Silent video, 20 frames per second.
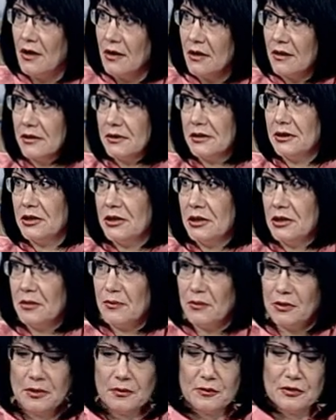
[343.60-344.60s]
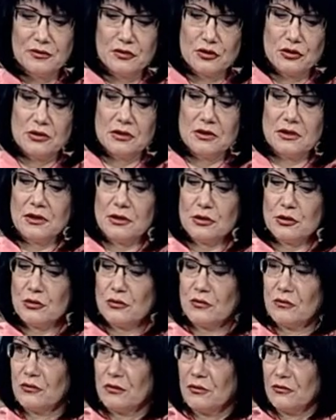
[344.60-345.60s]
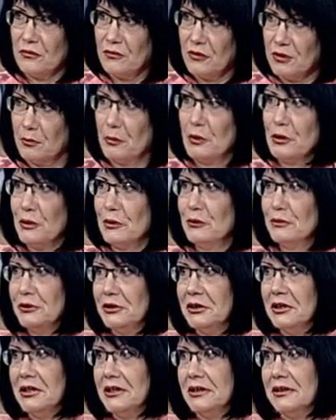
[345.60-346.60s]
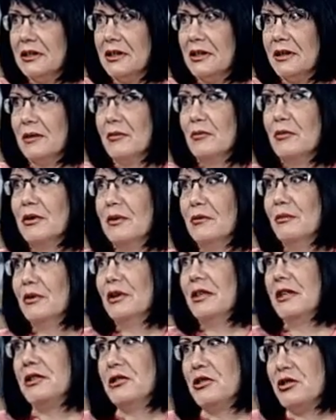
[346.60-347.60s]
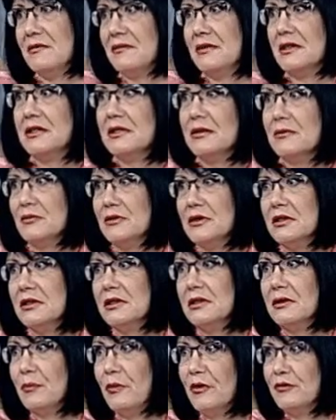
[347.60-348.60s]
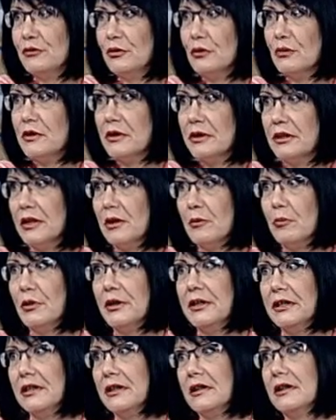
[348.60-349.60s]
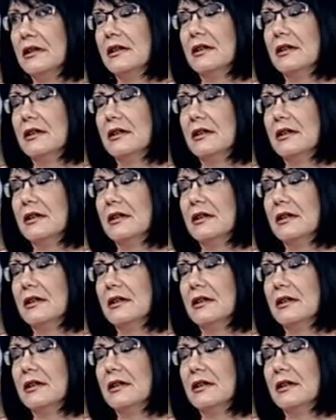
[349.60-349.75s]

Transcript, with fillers: Расскажите об этом, потому что я знаю, что вот вы подключились, как бы были очевидцем тех повторных пыток.